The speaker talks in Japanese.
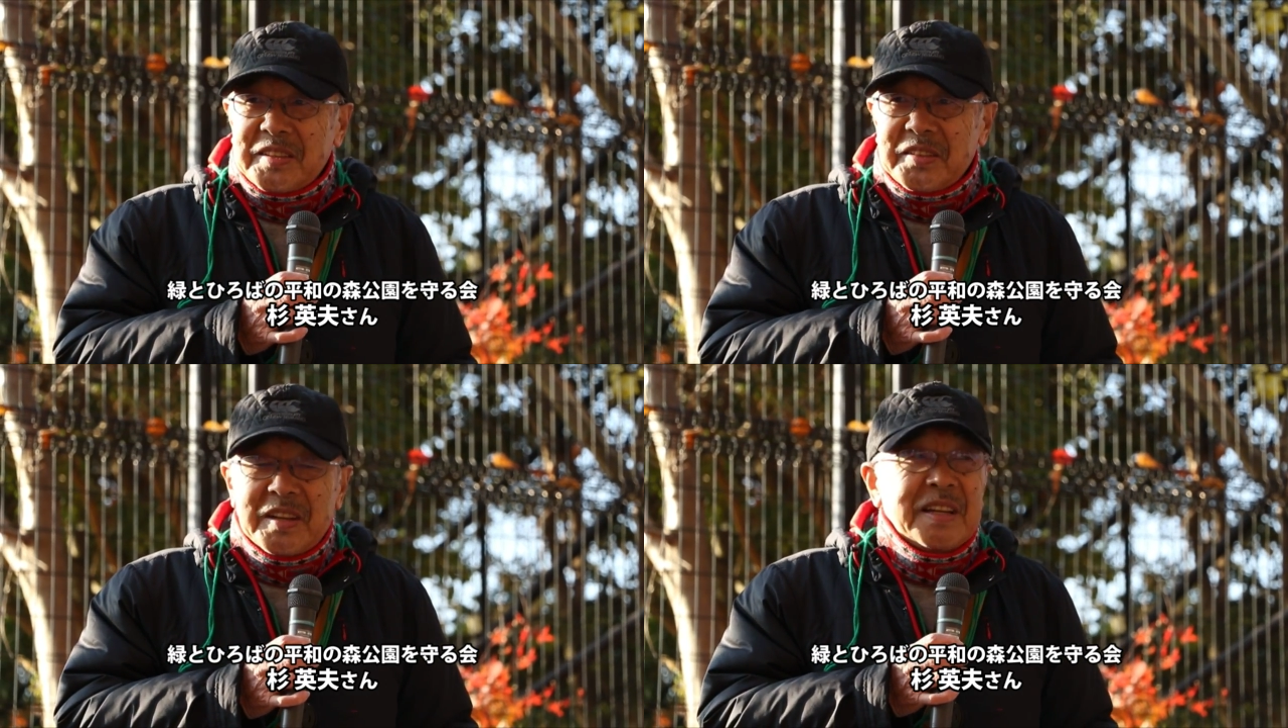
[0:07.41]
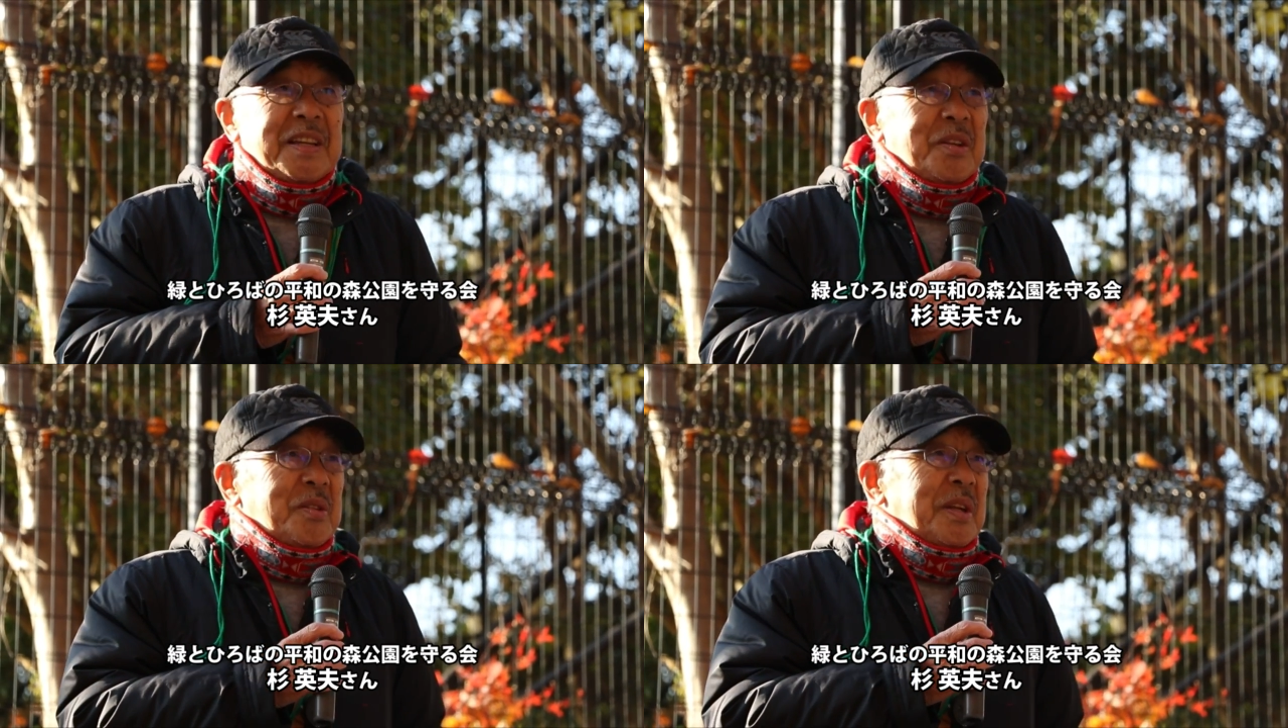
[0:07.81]
それか
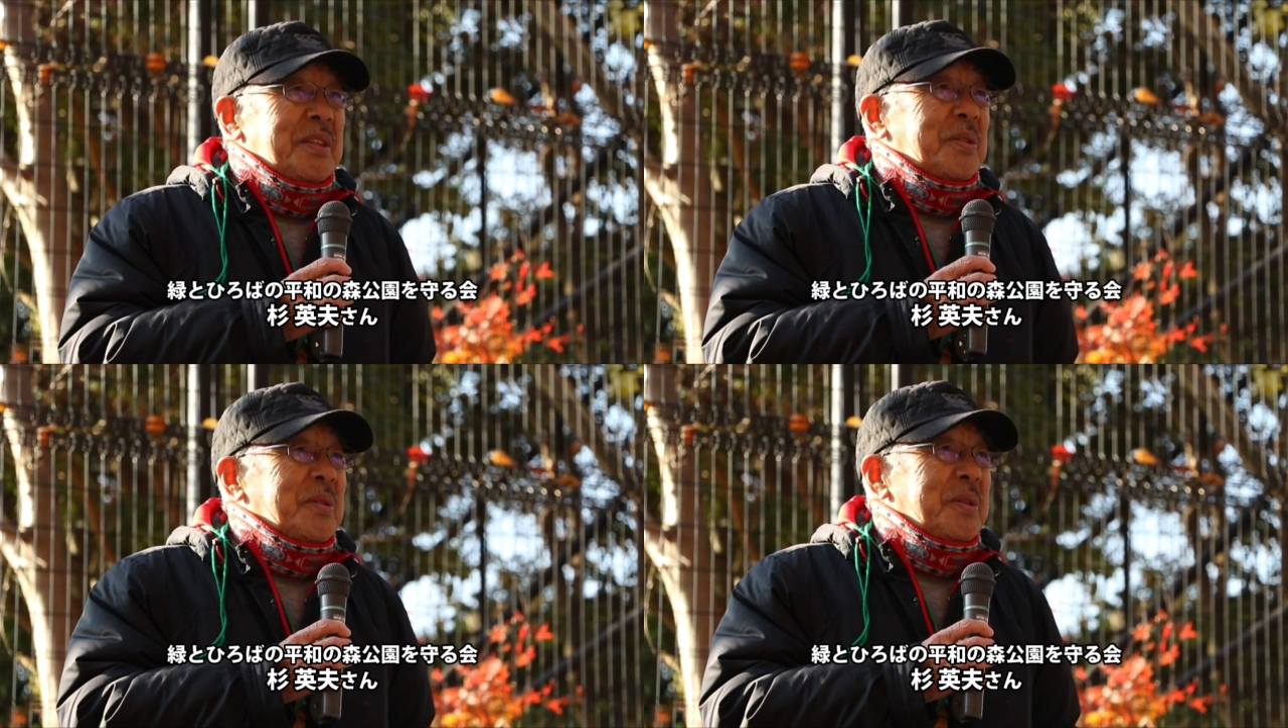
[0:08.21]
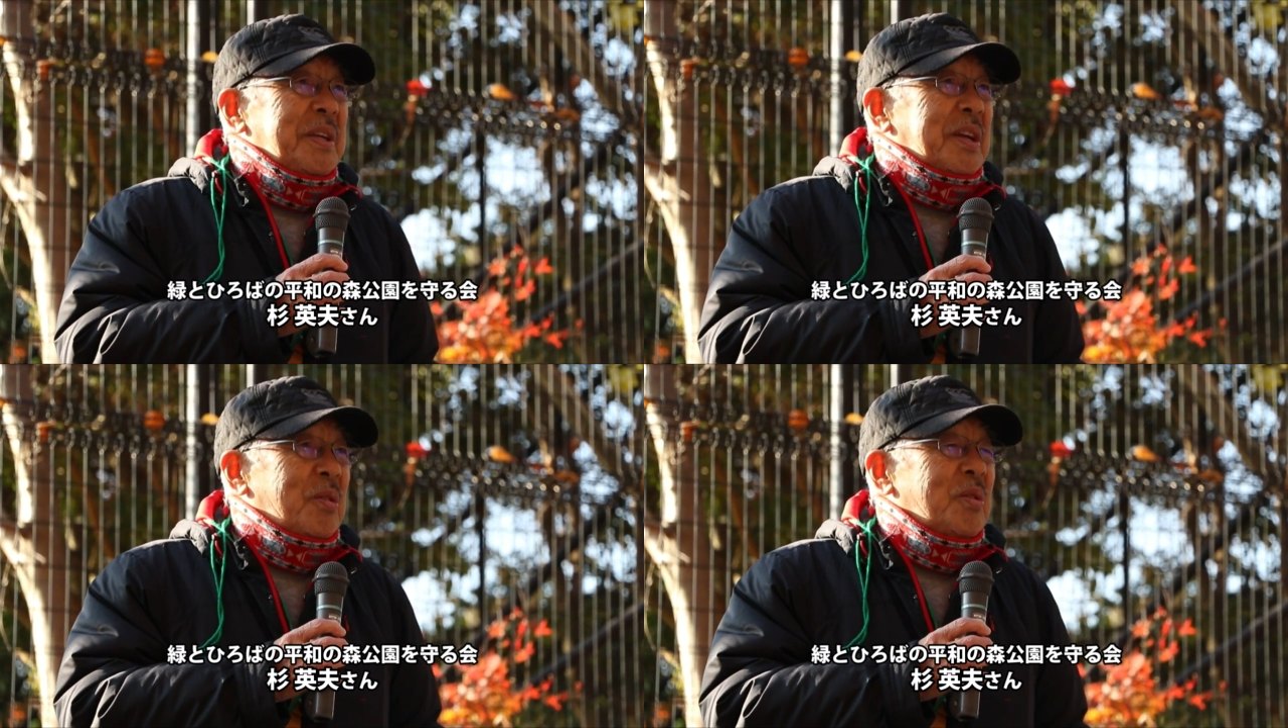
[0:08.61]
らいろんなところ
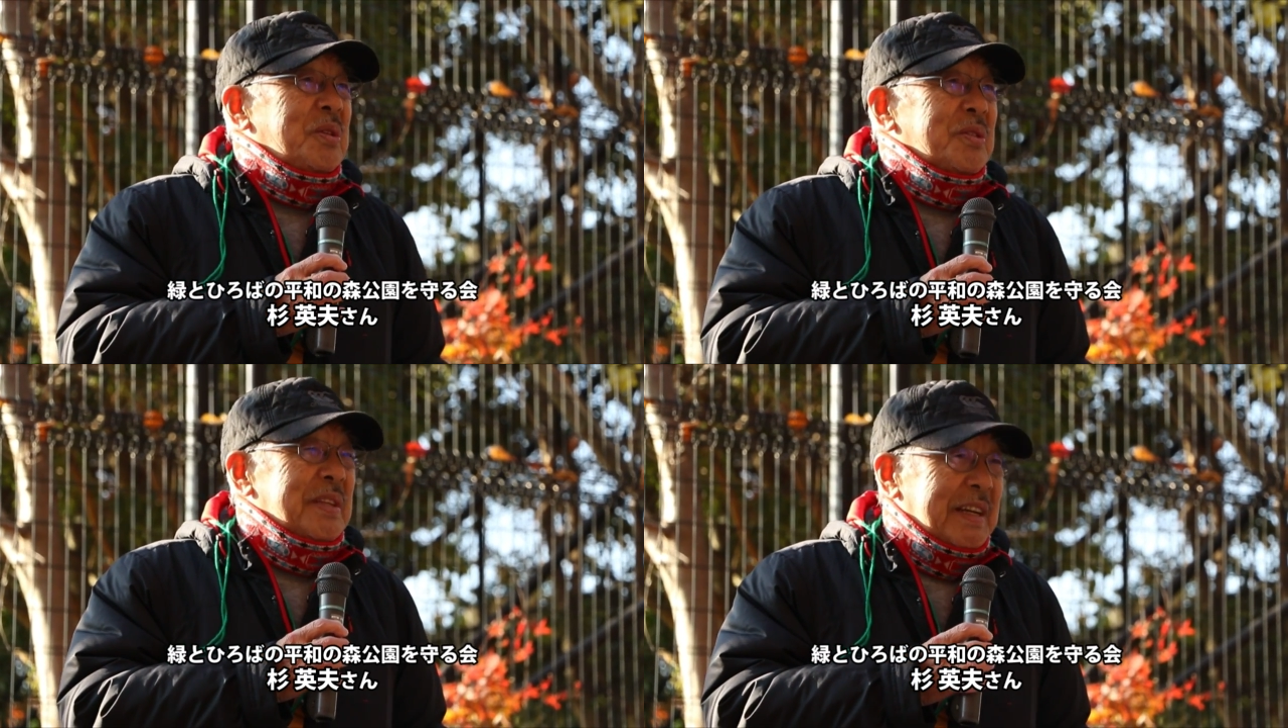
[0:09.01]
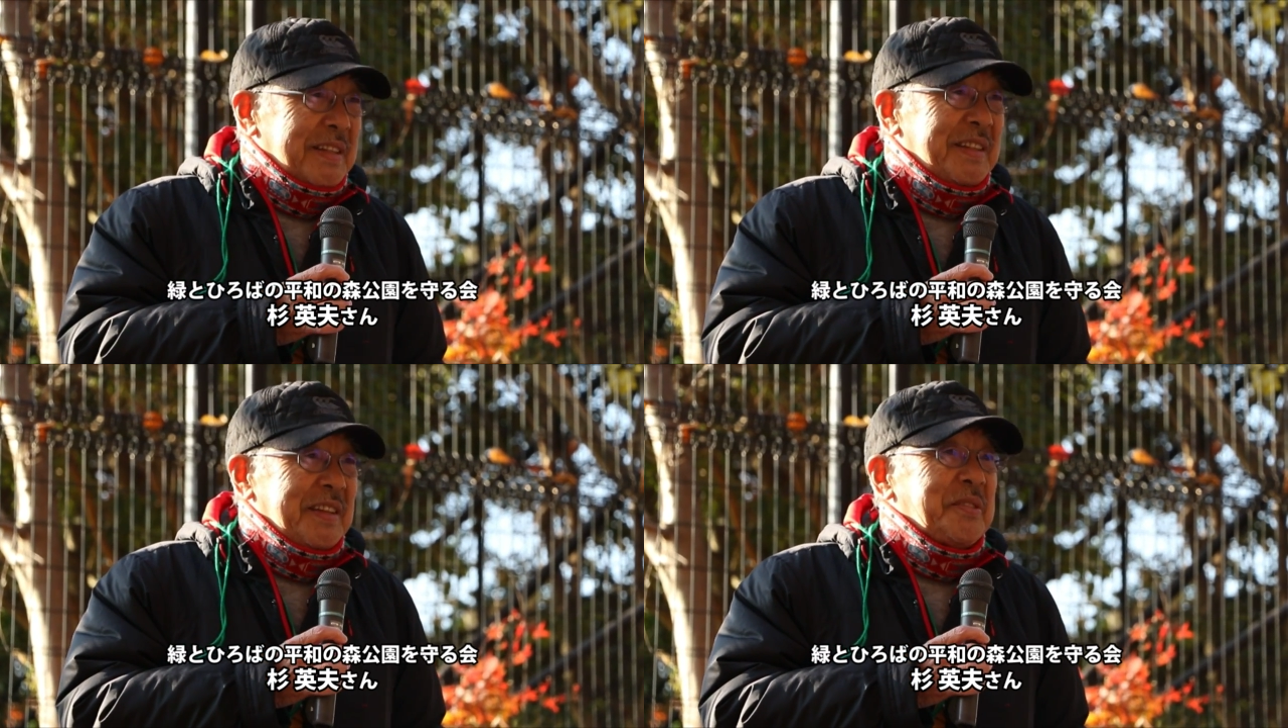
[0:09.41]
に工事をさ
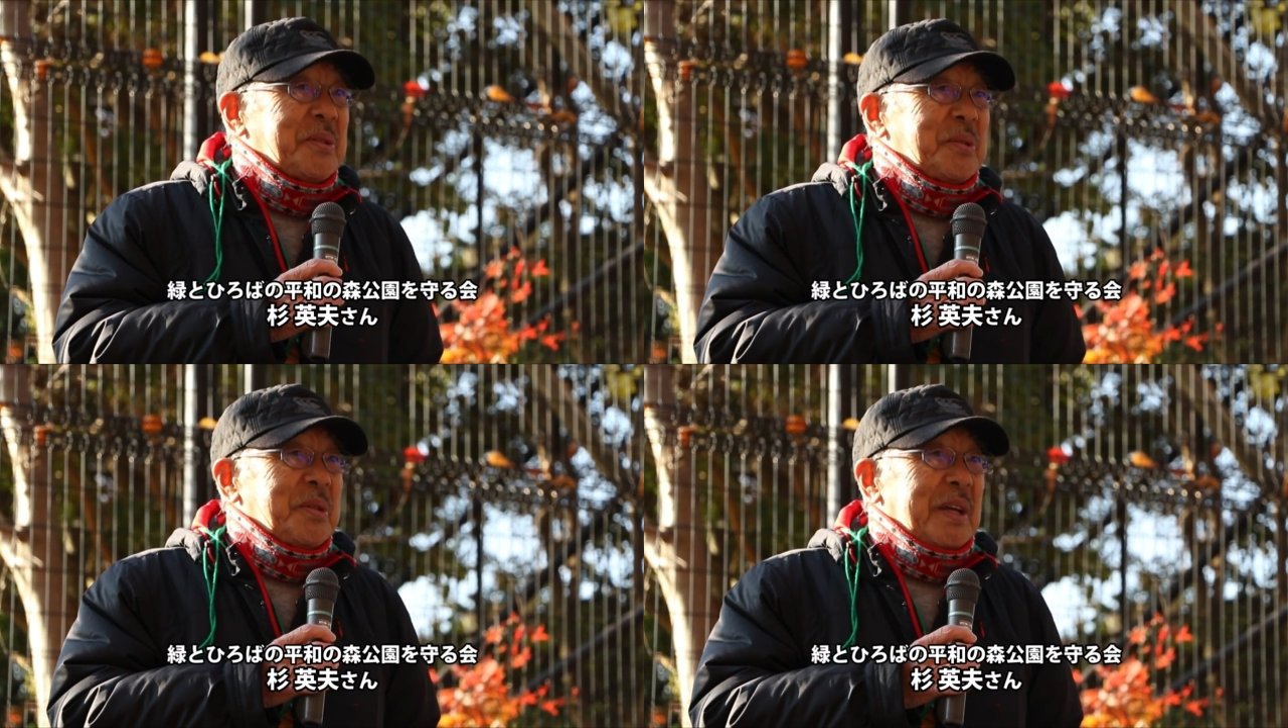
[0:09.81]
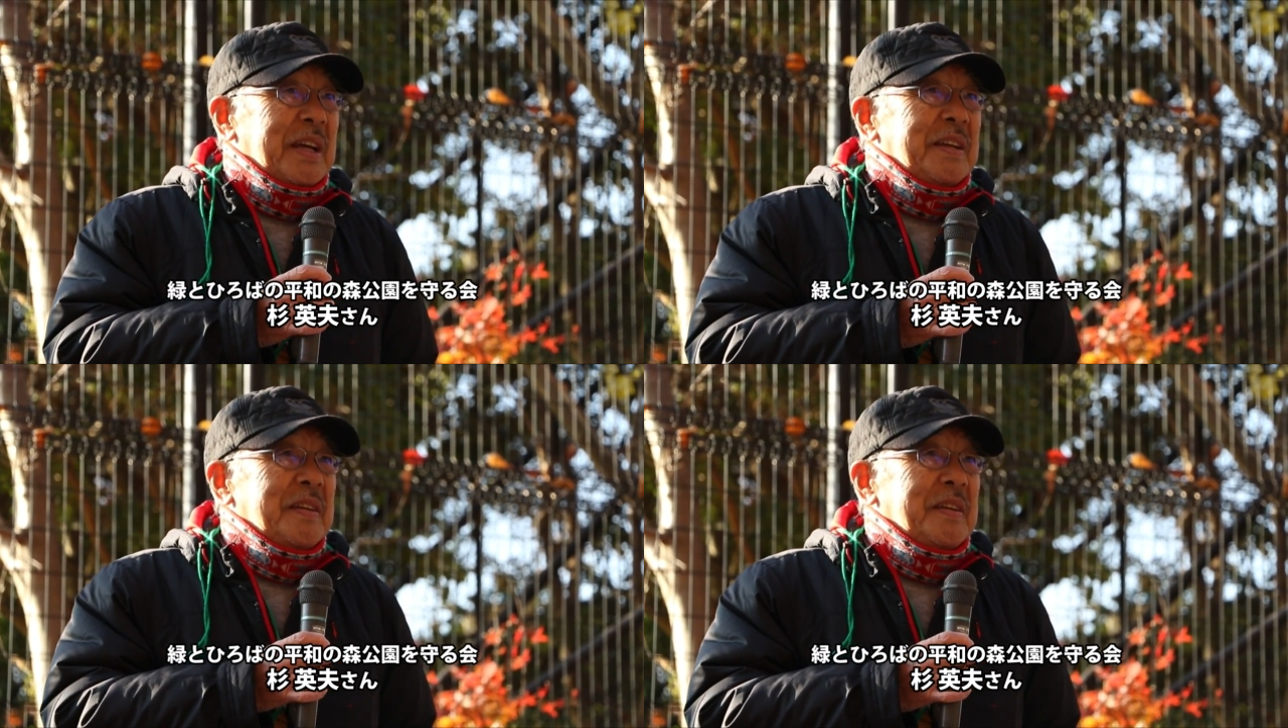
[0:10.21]
れるということで